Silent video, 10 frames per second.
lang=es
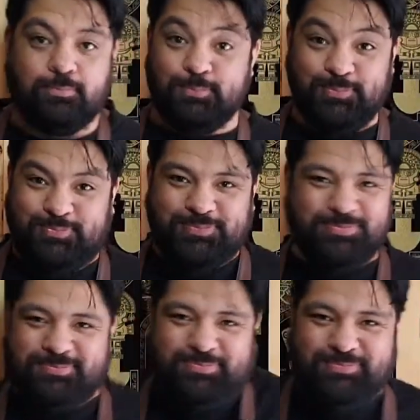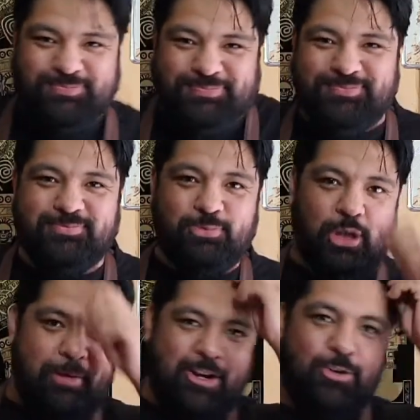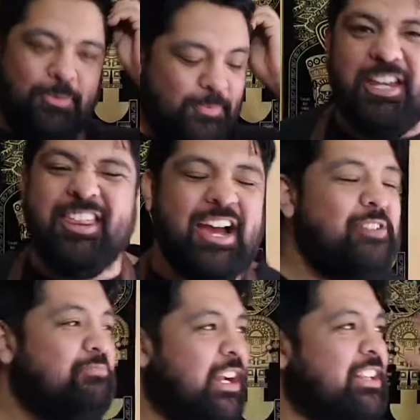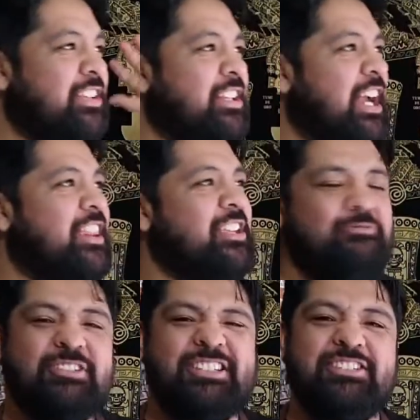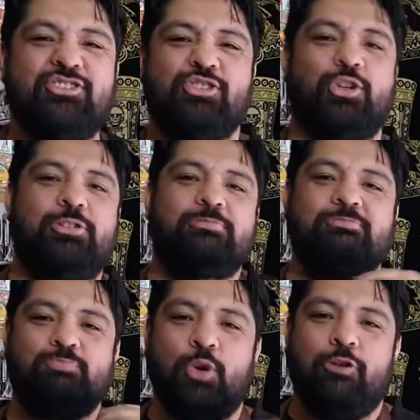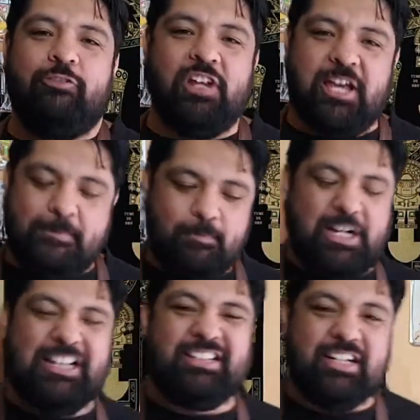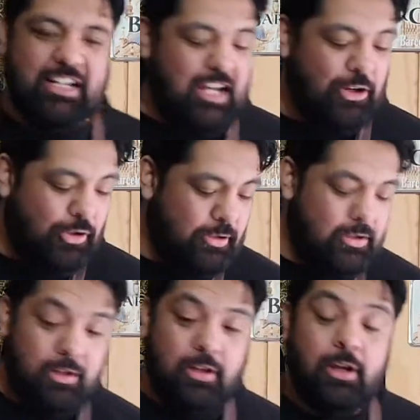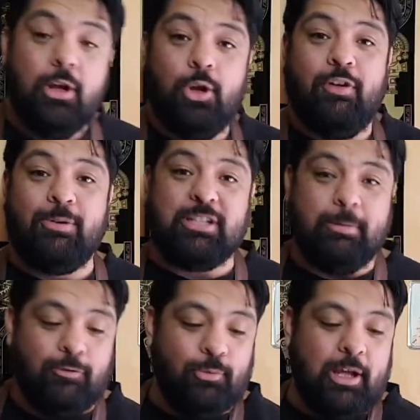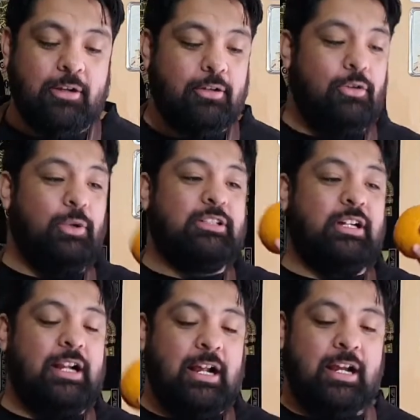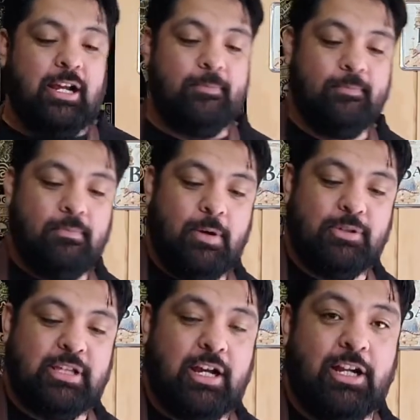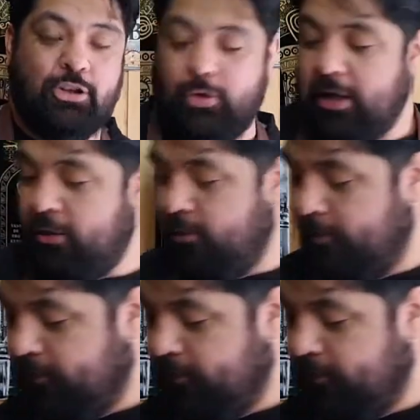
Mm, mm. muy amargo. Ideal para esta tarde sin sol, poco fría, para entrar en calor. Lo vamos a perfumar, nuestra naranja. Vamos a dejar esto de lado.